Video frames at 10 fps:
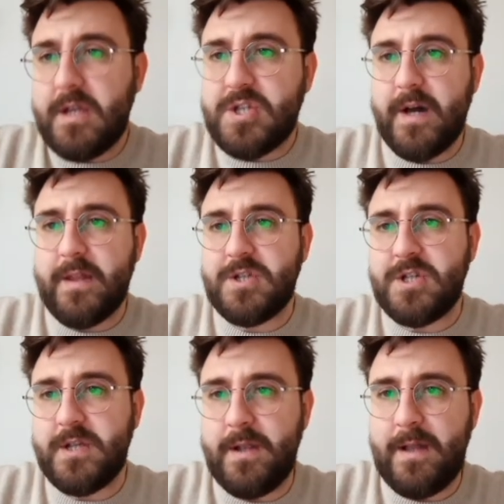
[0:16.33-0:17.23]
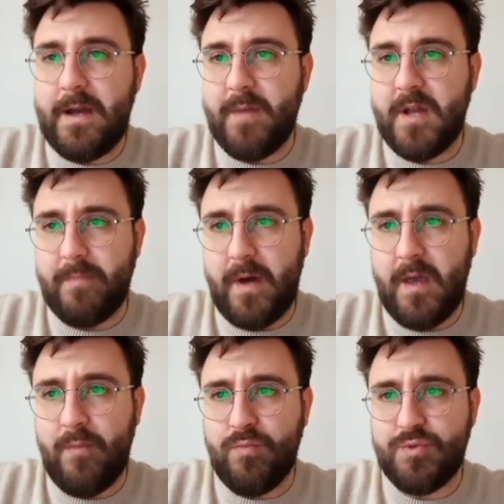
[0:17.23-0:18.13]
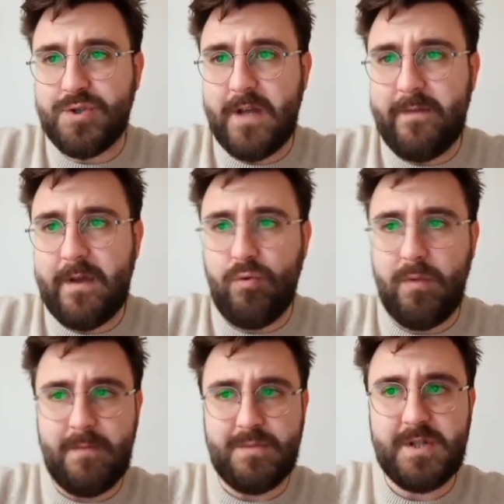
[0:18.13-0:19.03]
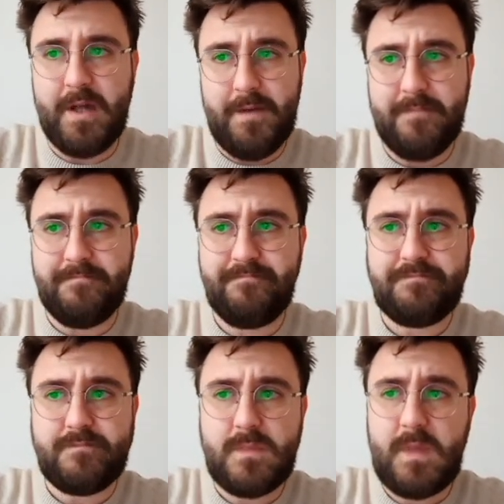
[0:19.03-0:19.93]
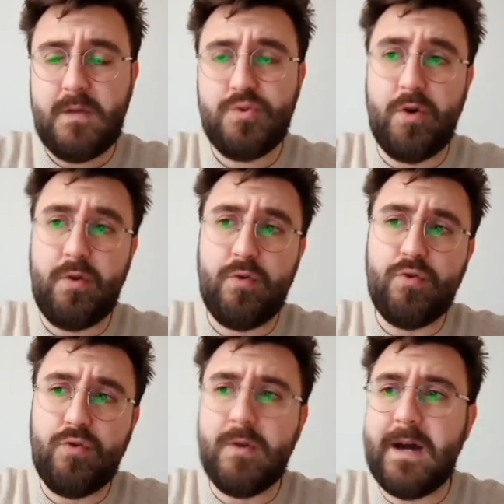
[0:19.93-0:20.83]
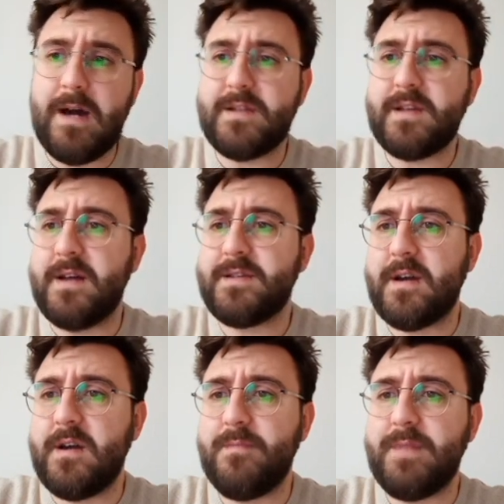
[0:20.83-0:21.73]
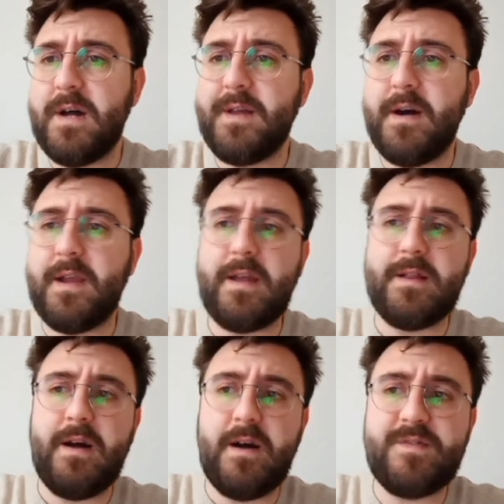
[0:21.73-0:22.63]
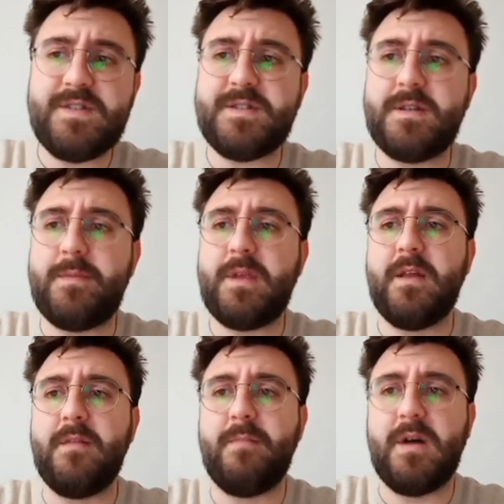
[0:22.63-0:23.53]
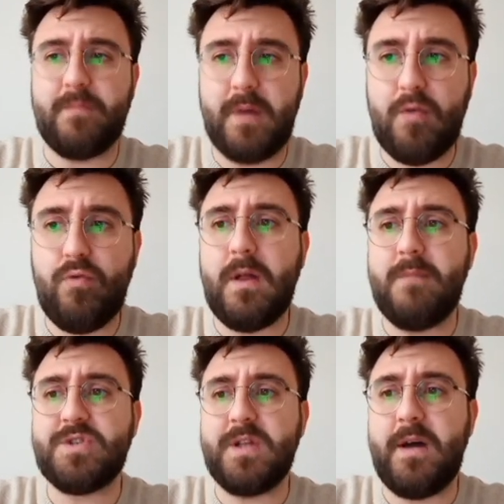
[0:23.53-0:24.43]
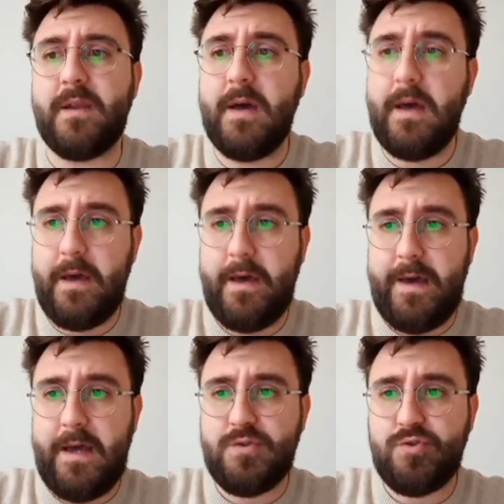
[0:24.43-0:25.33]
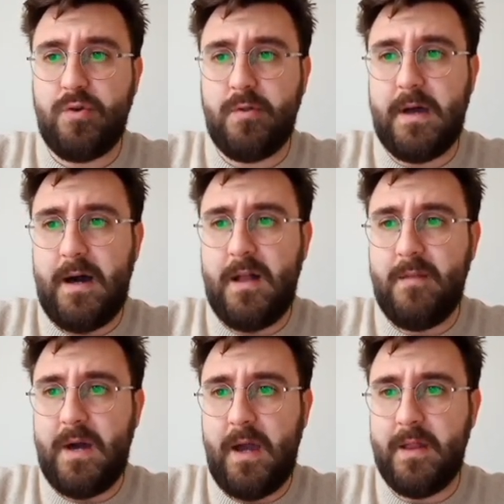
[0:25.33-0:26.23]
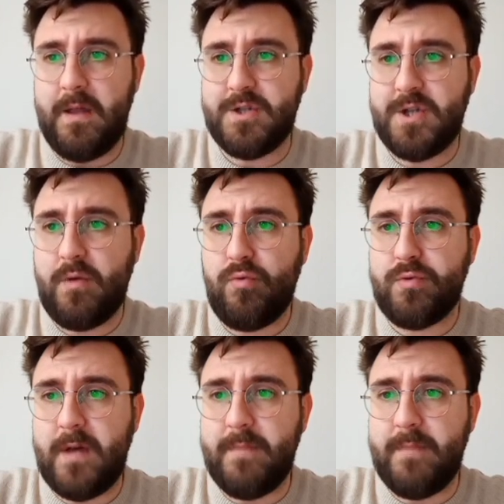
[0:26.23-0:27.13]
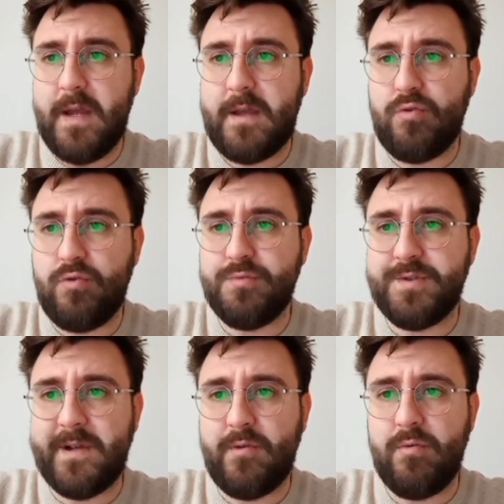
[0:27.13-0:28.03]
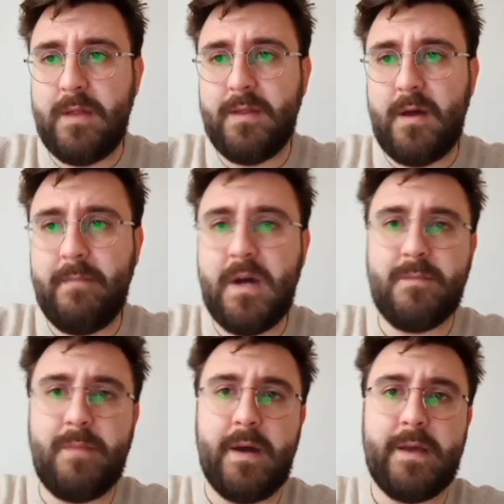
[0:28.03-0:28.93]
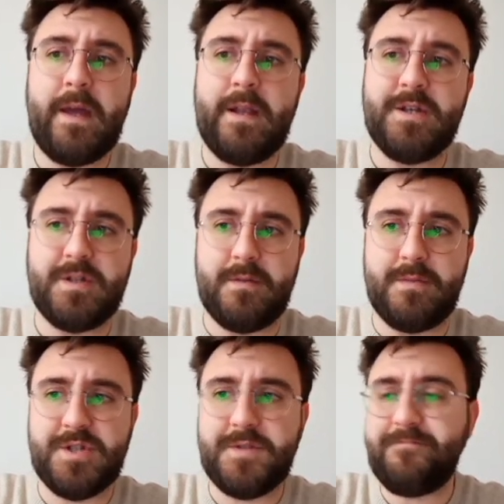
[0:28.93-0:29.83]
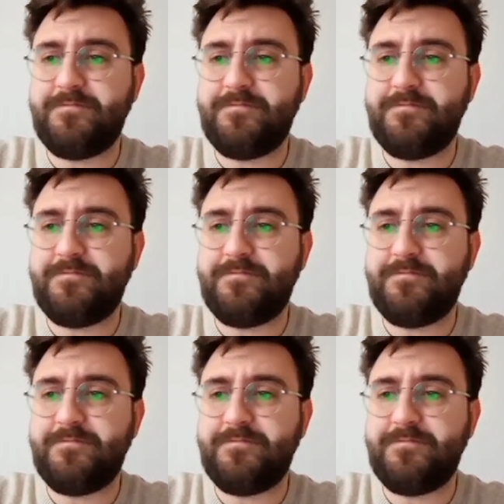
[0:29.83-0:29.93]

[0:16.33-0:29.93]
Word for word: çağda Çinliler matbaayı bulmuşlar ve kullanmışlar. Sonra Uygurlar tahta kalıplarda hareketli harf sistemine dayalı matbaa kullanmışlar. En sonda Almanya'da Jan Gutenberg günümüzde kullanılan matbaayı geliştirmiş